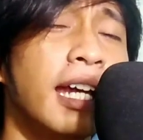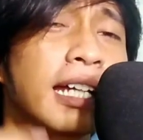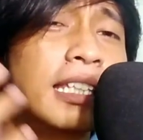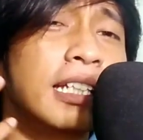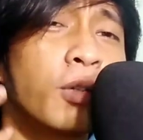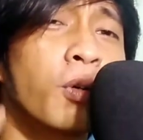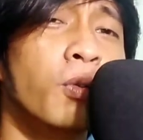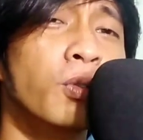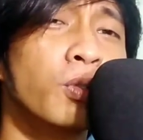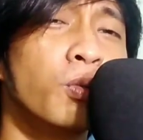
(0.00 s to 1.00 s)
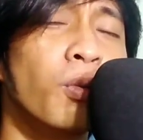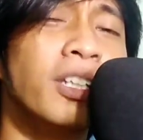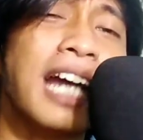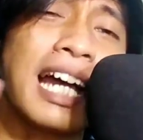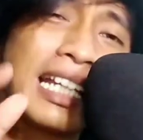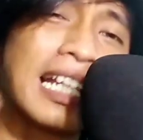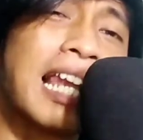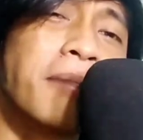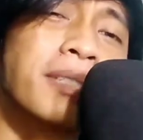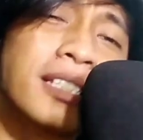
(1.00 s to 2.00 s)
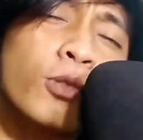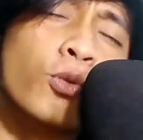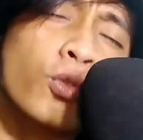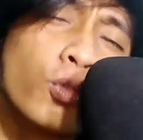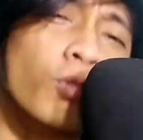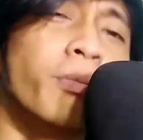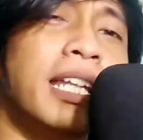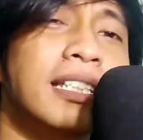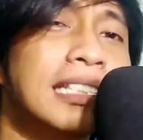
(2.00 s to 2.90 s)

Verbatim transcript: ketika gue untung gue yakin kalian pasti untung men